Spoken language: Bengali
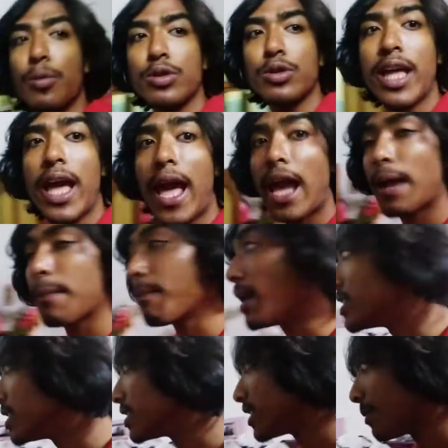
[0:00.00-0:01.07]
ওপরতে এক
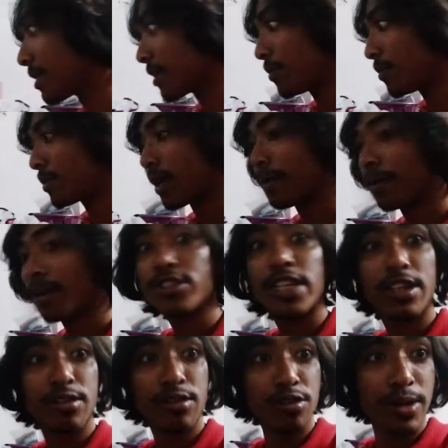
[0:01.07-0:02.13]
পাজা জামা কাপড় নামানো
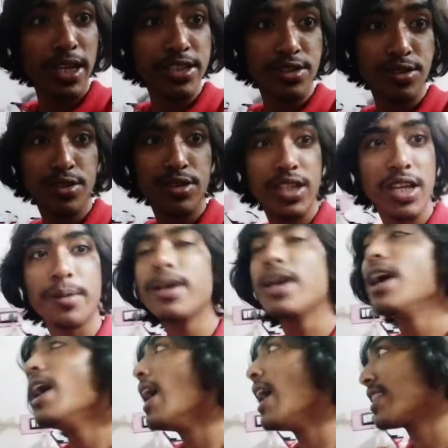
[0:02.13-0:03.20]
সেগুলোও ভাজ করতে হবে
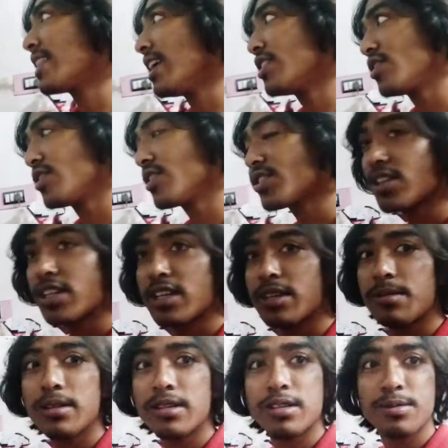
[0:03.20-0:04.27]
আর তার সঙ্গে সঙ্গে
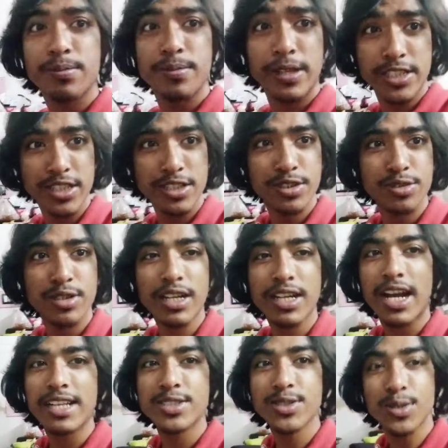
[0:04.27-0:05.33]
আমার বেশ কিছুটা
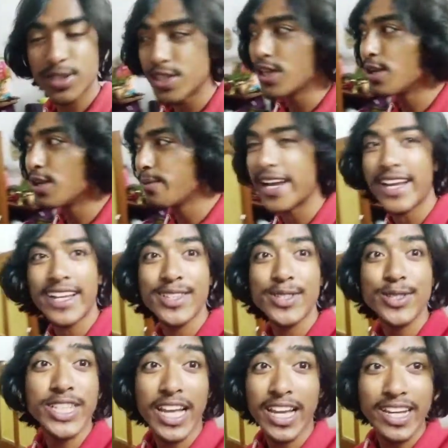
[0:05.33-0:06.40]
কাজ করতে হলো বাইরের তো
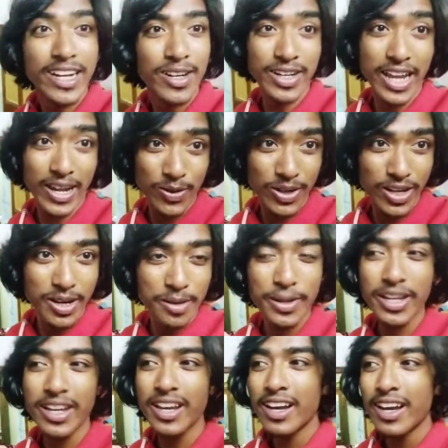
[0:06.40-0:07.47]
সেই কারণে এখন
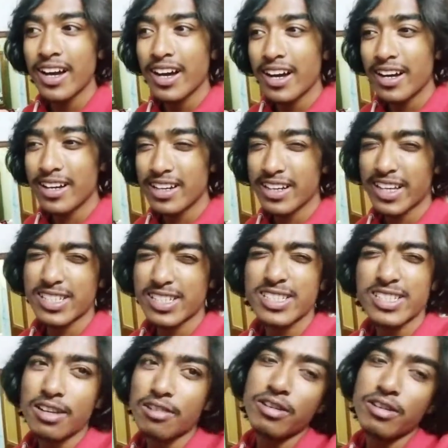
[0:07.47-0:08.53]
আমি
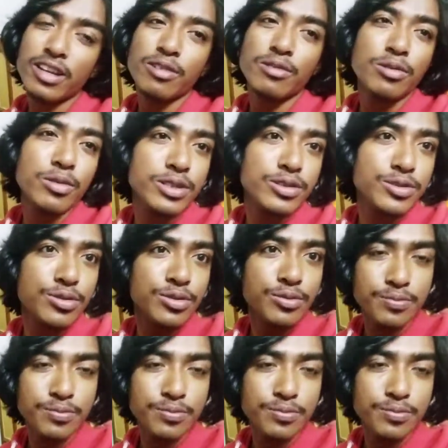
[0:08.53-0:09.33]
এক্সট্রা করে কোনো কিছু